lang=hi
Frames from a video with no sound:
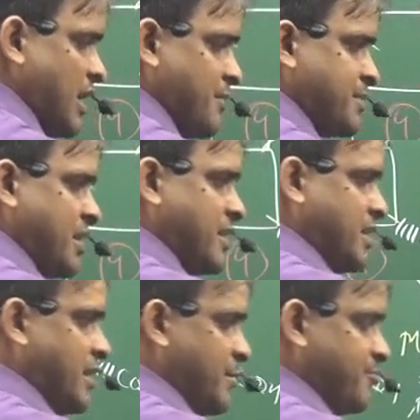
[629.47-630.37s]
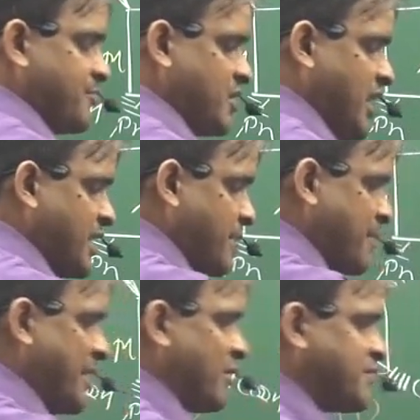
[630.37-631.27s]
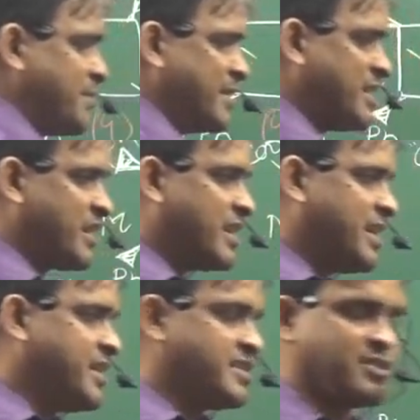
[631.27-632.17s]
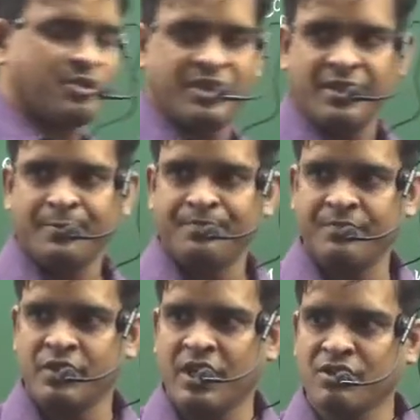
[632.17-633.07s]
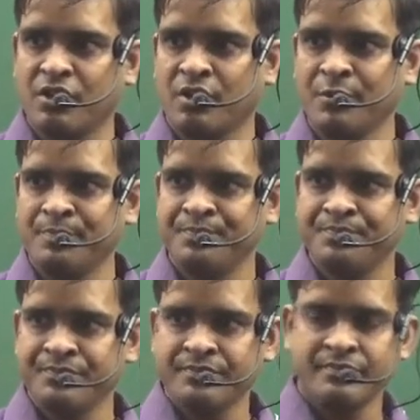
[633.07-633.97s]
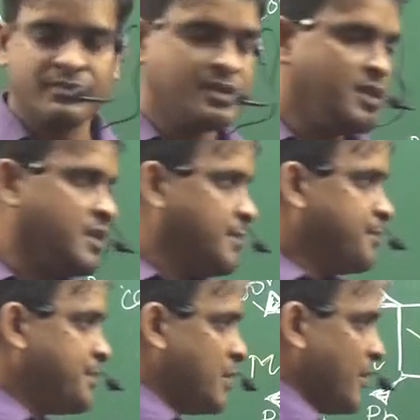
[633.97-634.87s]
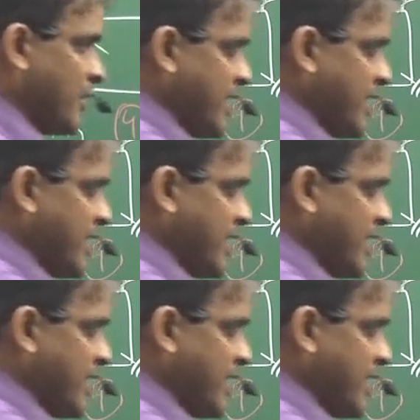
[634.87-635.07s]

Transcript: अब ये देखिए क्या ये प्लेन ऑफ सिमेट्री रख रहा है यस और नहीं यस और नो पीओ